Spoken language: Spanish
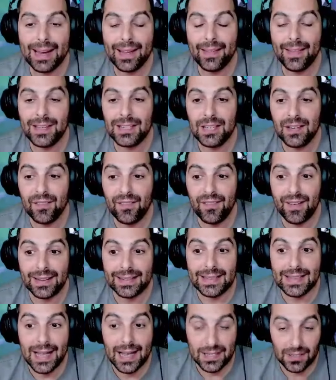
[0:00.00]
quedé sin
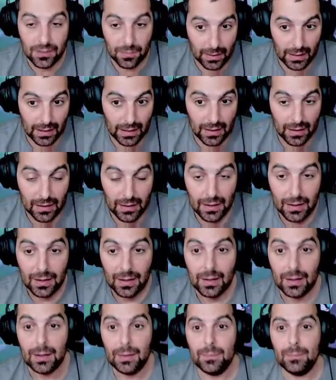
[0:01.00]
fantasma.
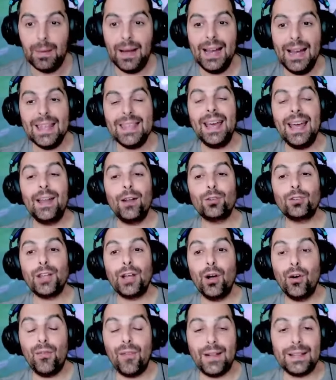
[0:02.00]
¿Vale? Ya no
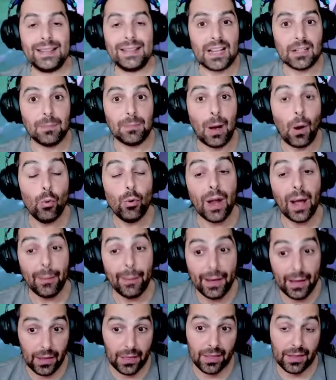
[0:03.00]
tengo fantasma. Una
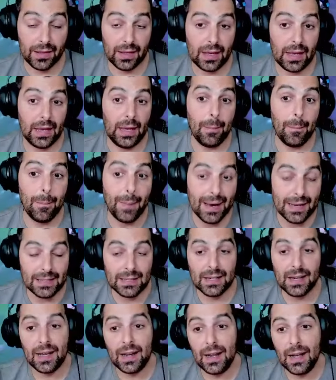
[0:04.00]
vez que
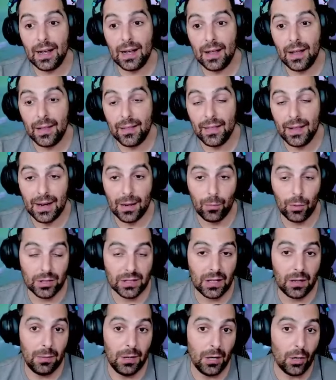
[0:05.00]
Máscara de la
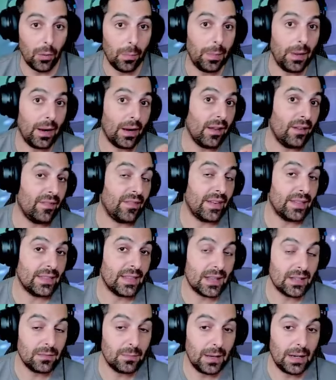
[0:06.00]
Muerte Divino pierde el
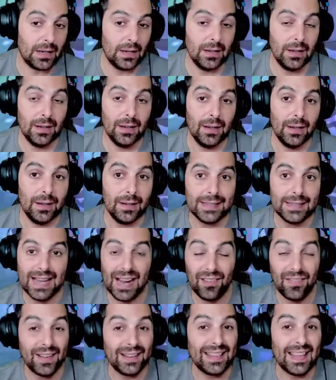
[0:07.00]
fantasma, ya
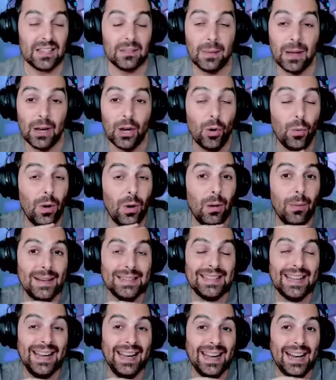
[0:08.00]
el fantasma no vuelva a
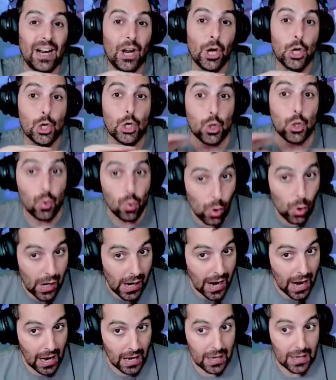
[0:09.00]
salir
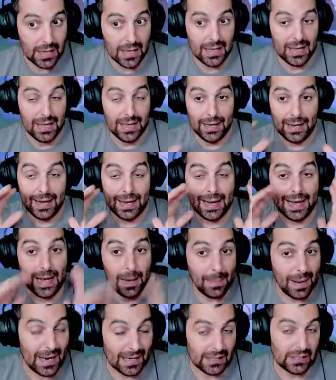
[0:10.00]
nunca.
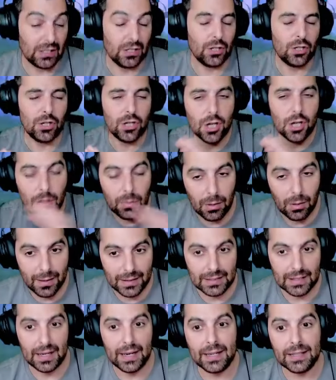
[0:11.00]
Jamás, no vuelva
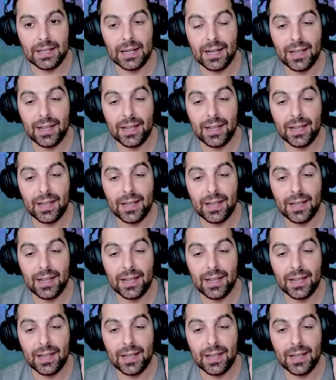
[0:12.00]
a salir, te